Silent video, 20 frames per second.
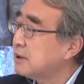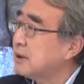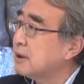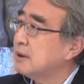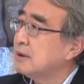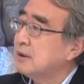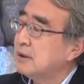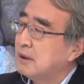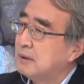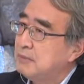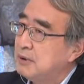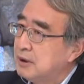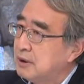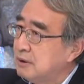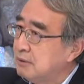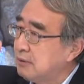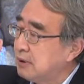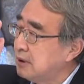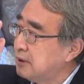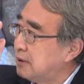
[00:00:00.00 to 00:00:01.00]
たがって
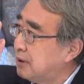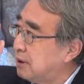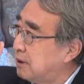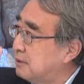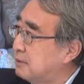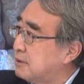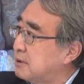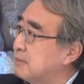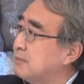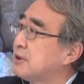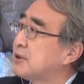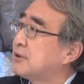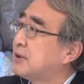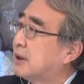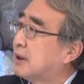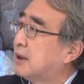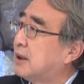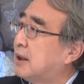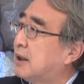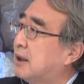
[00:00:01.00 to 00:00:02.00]
アメリカの経済が落ちました
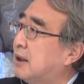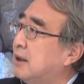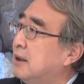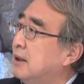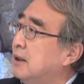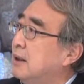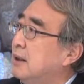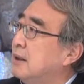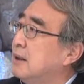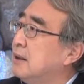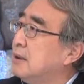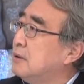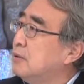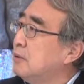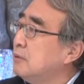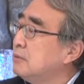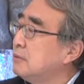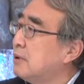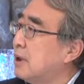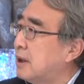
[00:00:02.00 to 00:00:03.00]
から
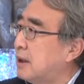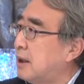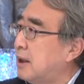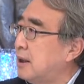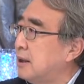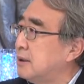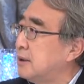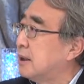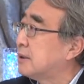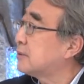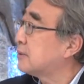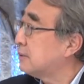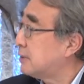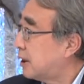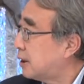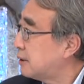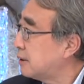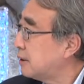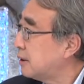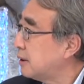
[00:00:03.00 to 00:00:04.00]
ドルが安く
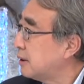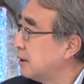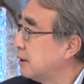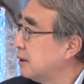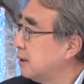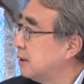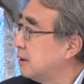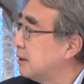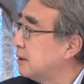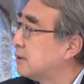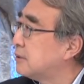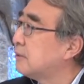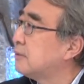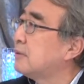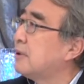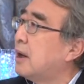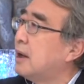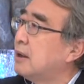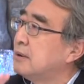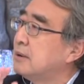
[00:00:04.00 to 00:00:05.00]
なって、えー、そ
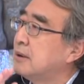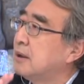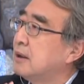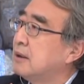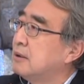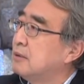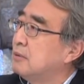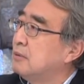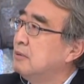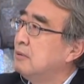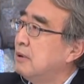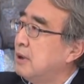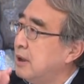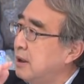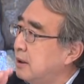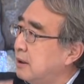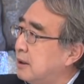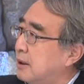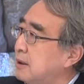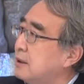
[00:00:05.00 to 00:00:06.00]
の反対の
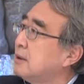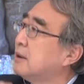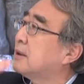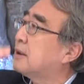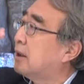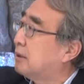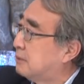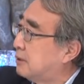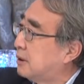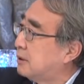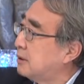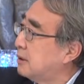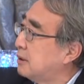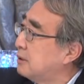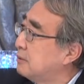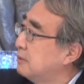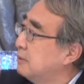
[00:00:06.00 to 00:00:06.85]
円が高くなった